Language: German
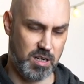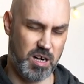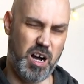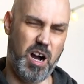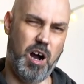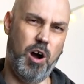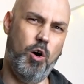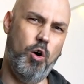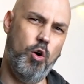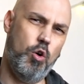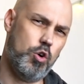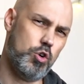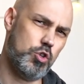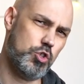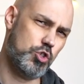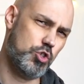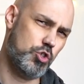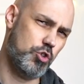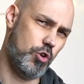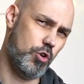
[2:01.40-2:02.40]
auch
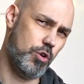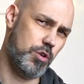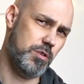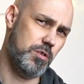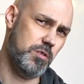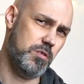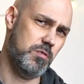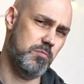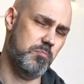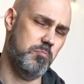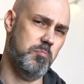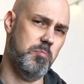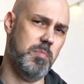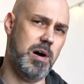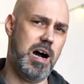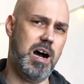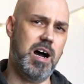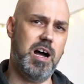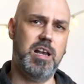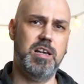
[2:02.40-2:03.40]
schon
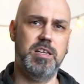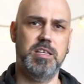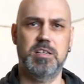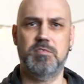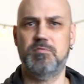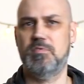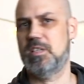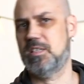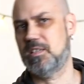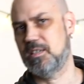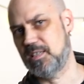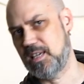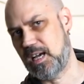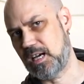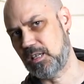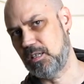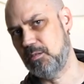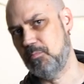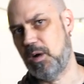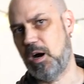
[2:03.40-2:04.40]
mal irgendwelche
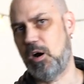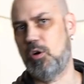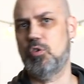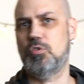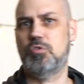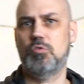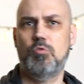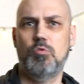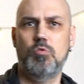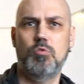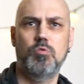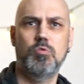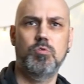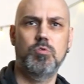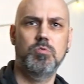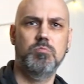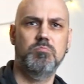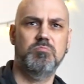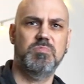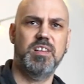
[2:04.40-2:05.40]
Sachen im
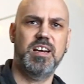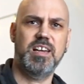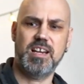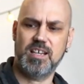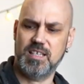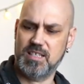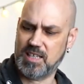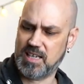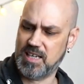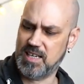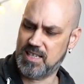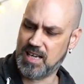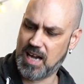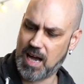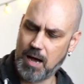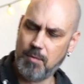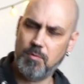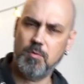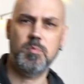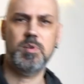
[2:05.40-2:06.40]
Auto, naja, gedreht
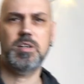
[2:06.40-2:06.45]
habe.